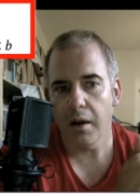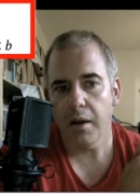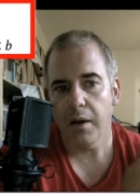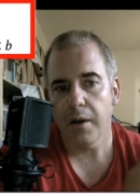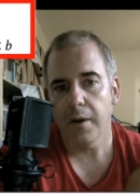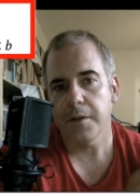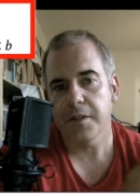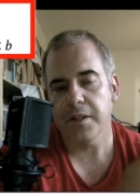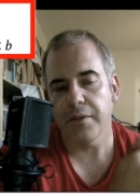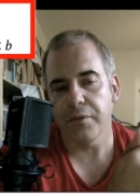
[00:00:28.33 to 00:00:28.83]

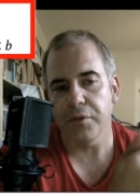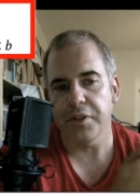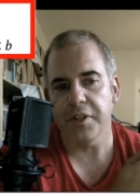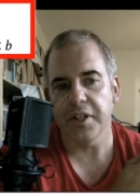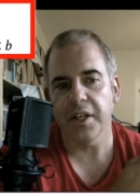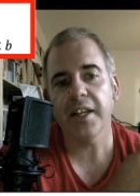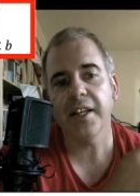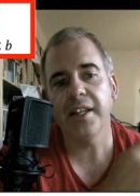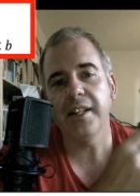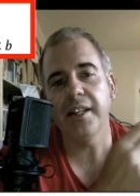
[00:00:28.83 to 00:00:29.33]
ça veut
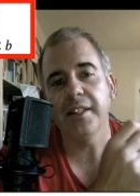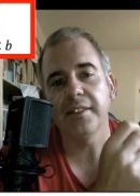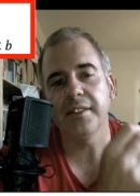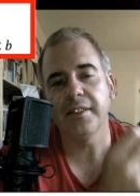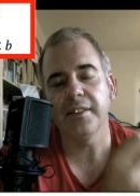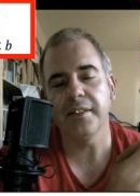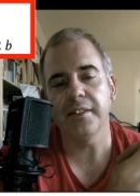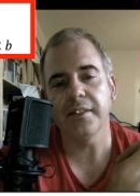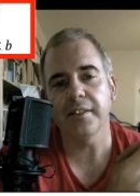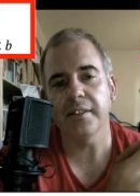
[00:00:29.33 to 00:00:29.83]
dire qu'il
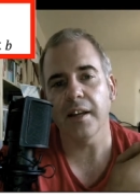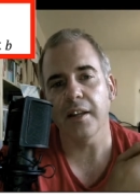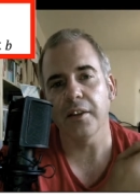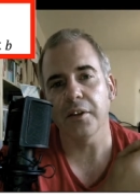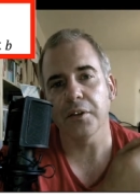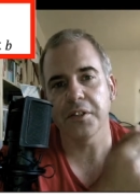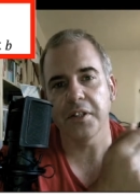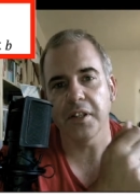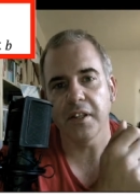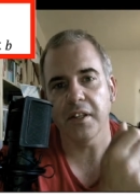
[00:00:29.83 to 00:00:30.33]
existe un
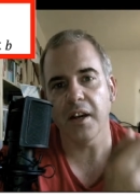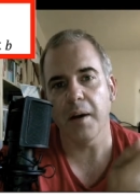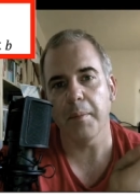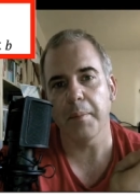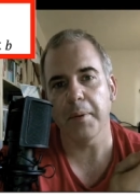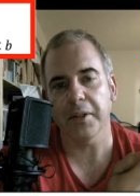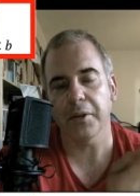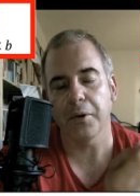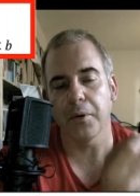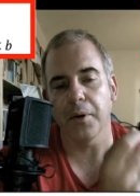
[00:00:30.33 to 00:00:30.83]
entier K
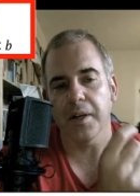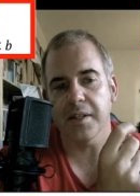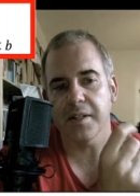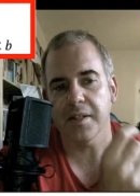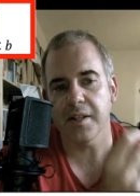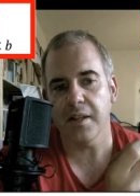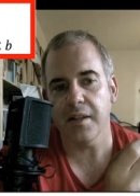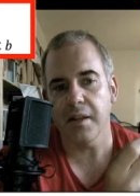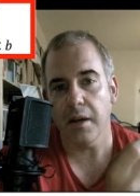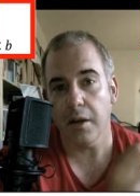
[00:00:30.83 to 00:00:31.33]
appartenant à
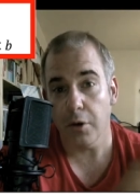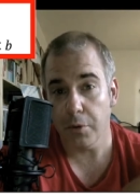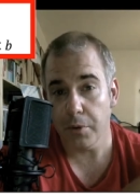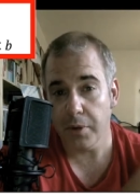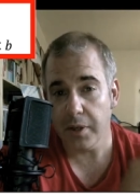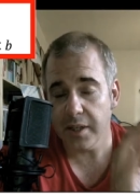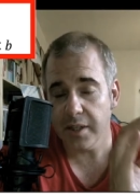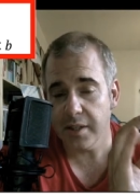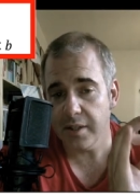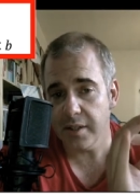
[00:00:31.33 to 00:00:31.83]
Z, lui il
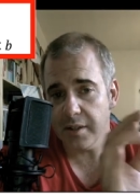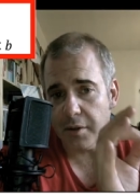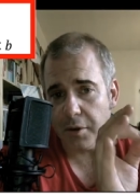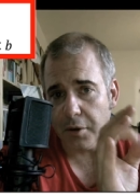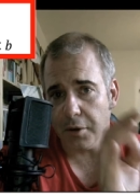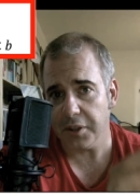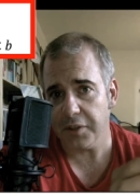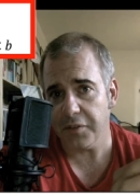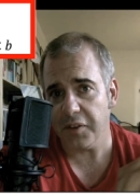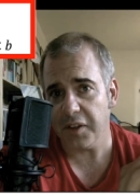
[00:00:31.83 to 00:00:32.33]
existe le
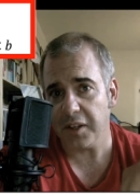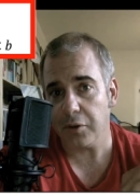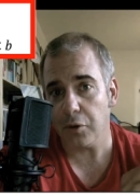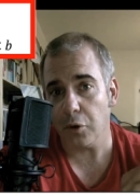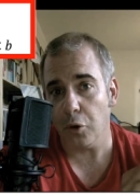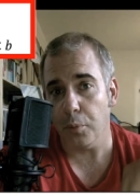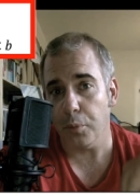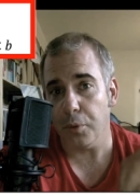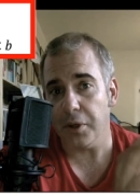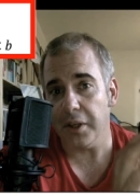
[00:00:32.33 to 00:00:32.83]
quantificateur,
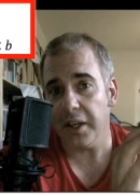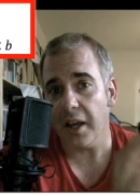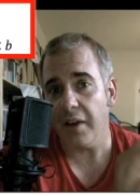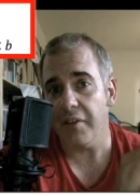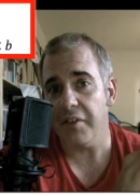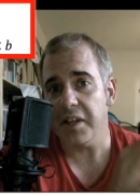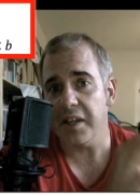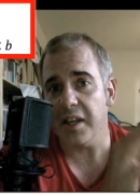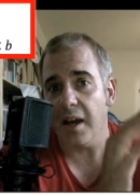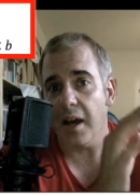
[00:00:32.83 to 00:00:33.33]
on peut l'écrire
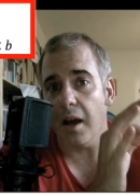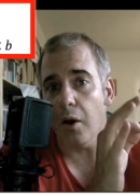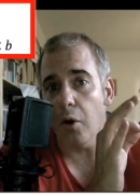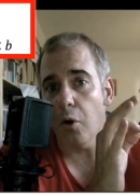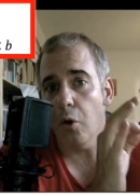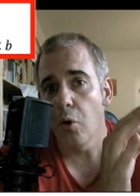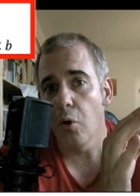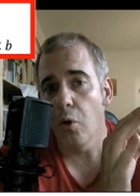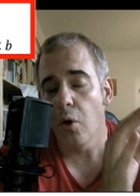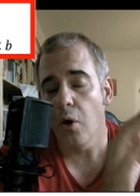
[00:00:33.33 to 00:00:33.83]
avec un
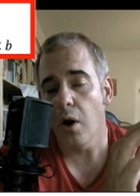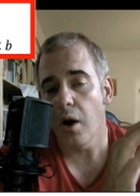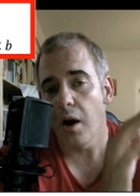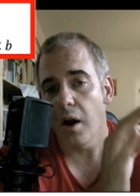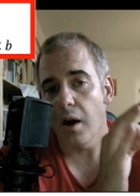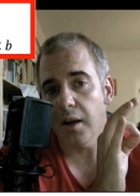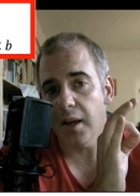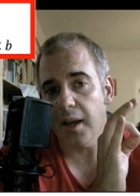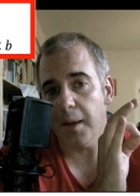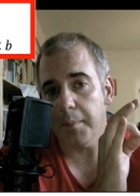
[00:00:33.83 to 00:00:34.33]
E
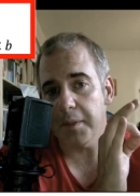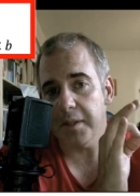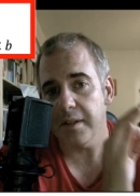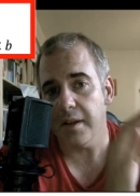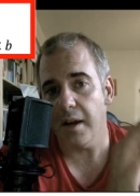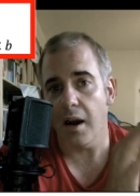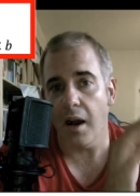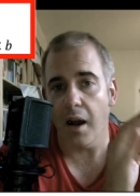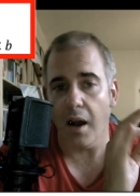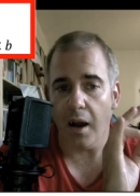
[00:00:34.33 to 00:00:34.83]

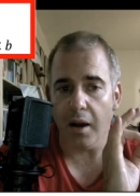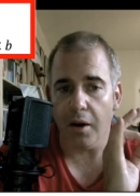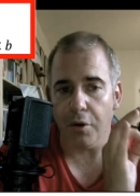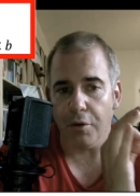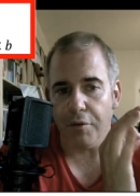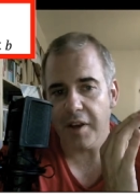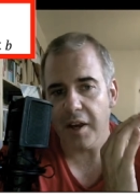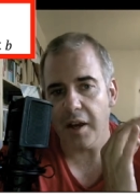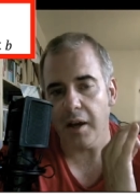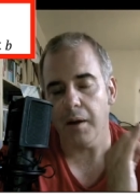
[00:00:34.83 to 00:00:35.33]
capital à
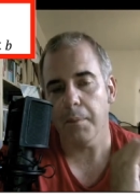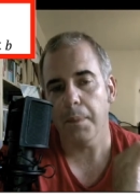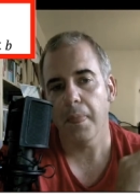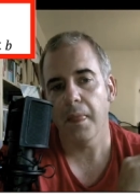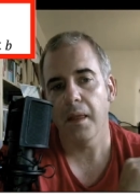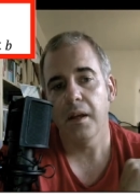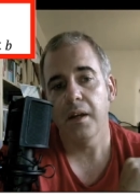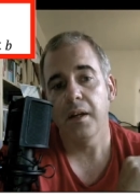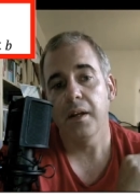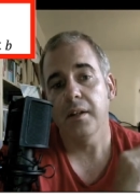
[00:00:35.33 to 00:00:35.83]
l'envers,
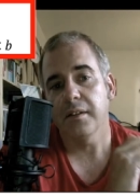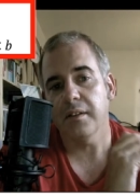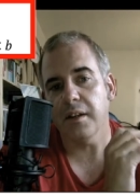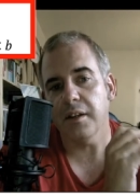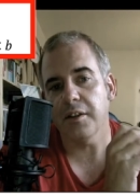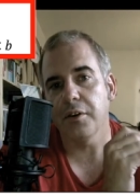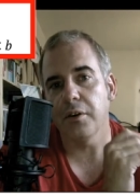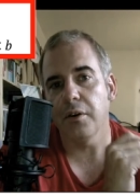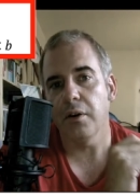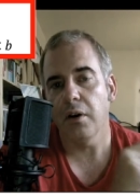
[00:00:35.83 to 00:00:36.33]
tel
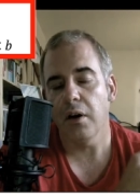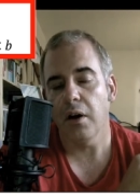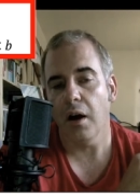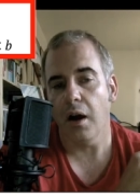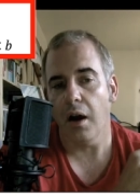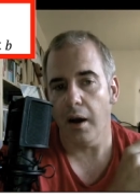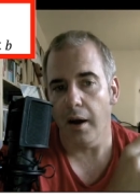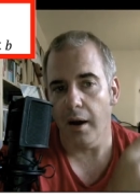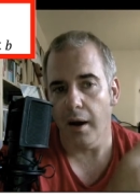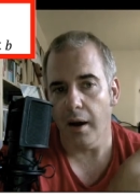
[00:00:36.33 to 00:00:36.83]
que
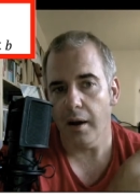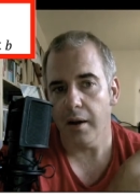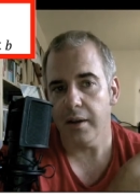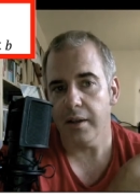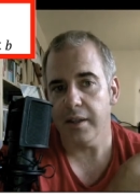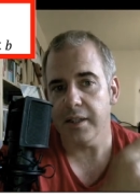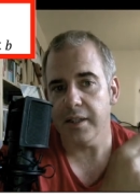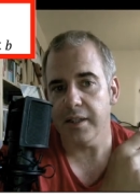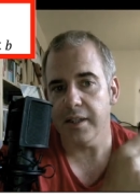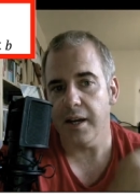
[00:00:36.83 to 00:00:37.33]
A
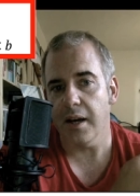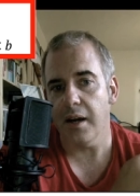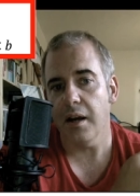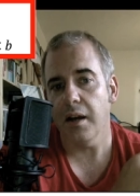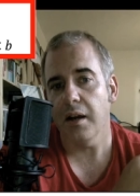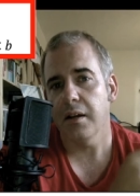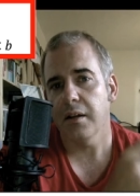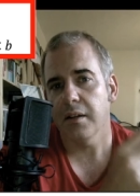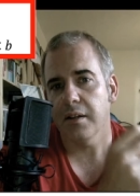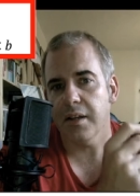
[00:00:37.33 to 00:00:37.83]
égale
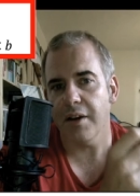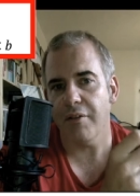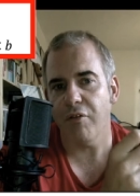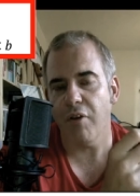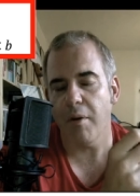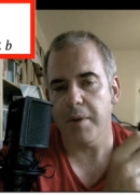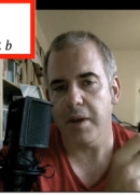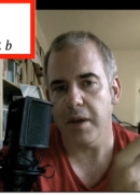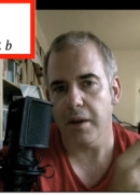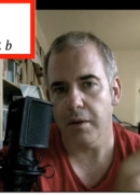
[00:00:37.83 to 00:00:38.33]
K fois
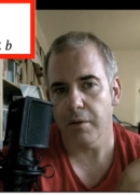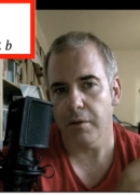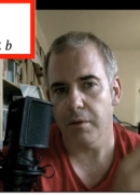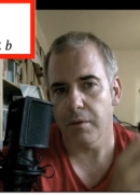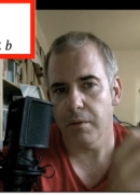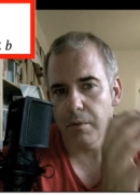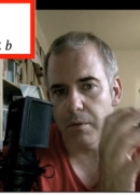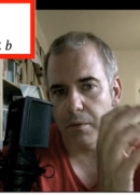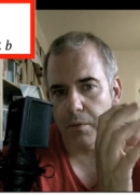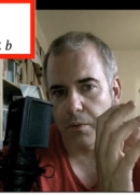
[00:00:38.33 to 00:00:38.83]
B.
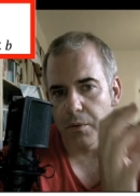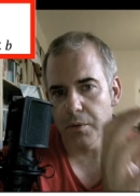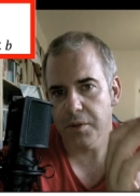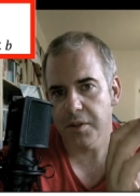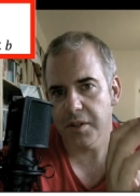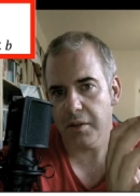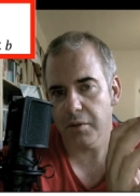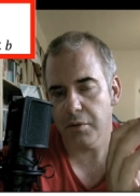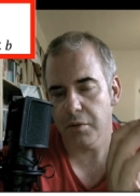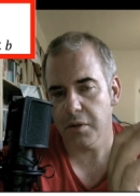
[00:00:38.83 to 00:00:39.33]
On se
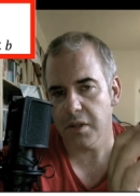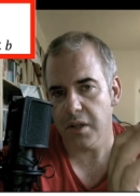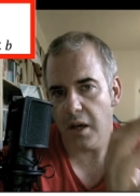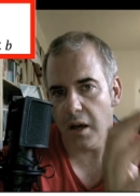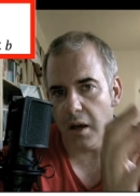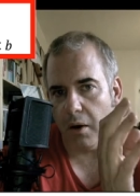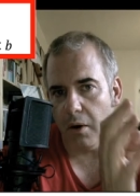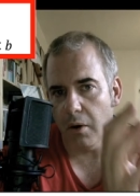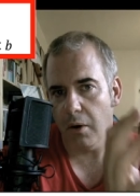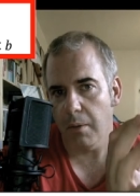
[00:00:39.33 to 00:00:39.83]
sert de ça,
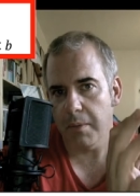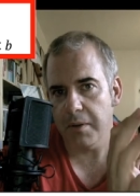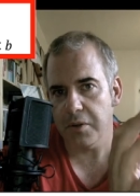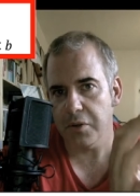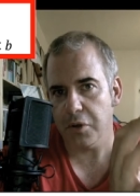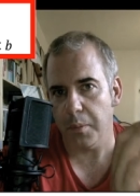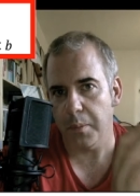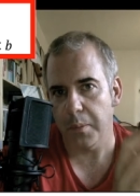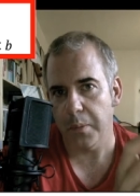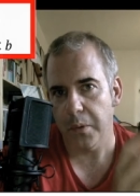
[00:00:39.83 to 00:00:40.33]
on met
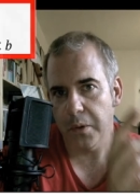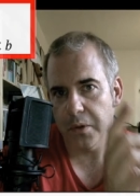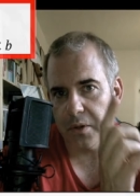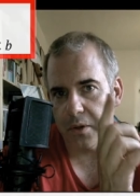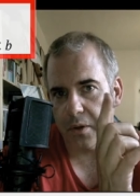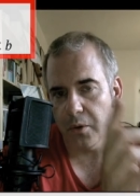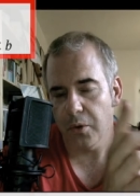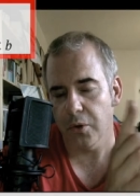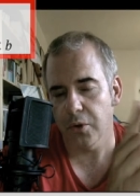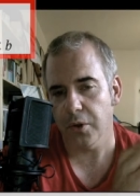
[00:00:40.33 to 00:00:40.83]
sur pause,
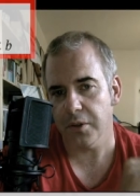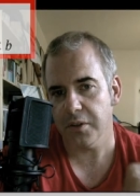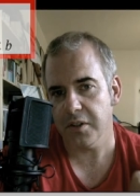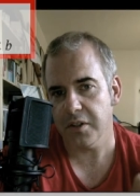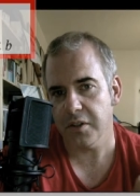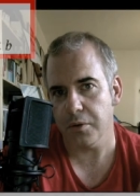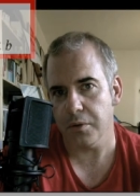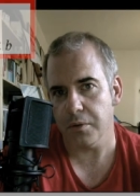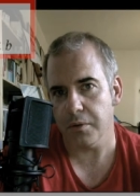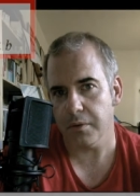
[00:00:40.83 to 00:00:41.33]
on en
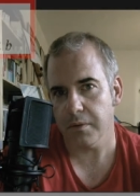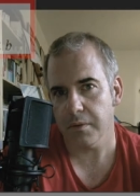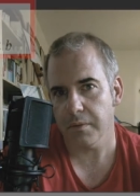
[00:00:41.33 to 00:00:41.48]
discute.